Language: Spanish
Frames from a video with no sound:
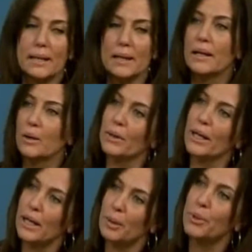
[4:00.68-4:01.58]
que cada
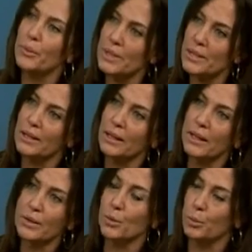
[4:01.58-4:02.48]
una de las provincias
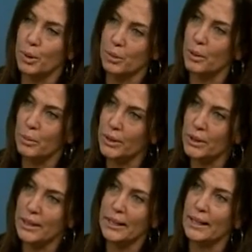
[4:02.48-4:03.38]
tengan sus propias
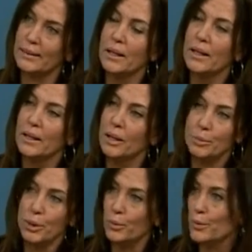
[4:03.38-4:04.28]
políticas de
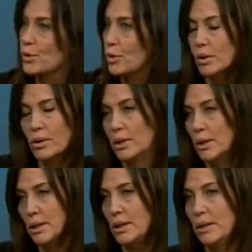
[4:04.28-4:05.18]
promoción
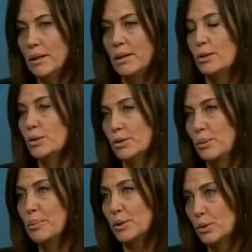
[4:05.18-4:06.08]
y, de otros
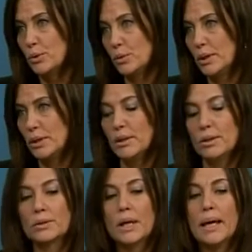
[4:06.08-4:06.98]
aspectos
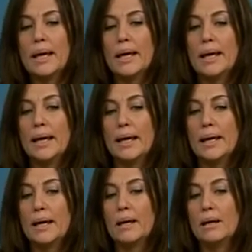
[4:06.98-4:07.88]
turísticos.
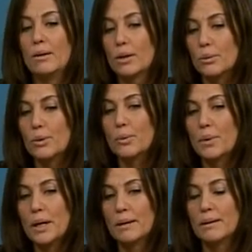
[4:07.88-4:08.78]
Eh, lo que vos
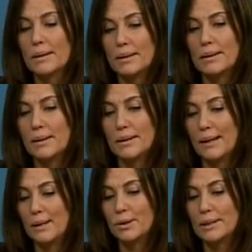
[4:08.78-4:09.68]
bien
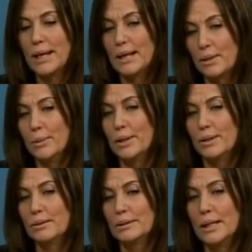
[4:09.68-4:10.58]
este, acotás que,
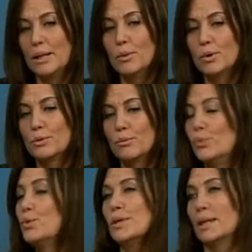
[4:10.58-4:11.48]
bueno, tenemos
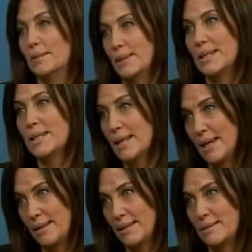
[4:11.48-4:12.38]
muchas
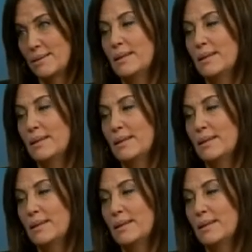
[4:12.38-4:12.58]
diversidades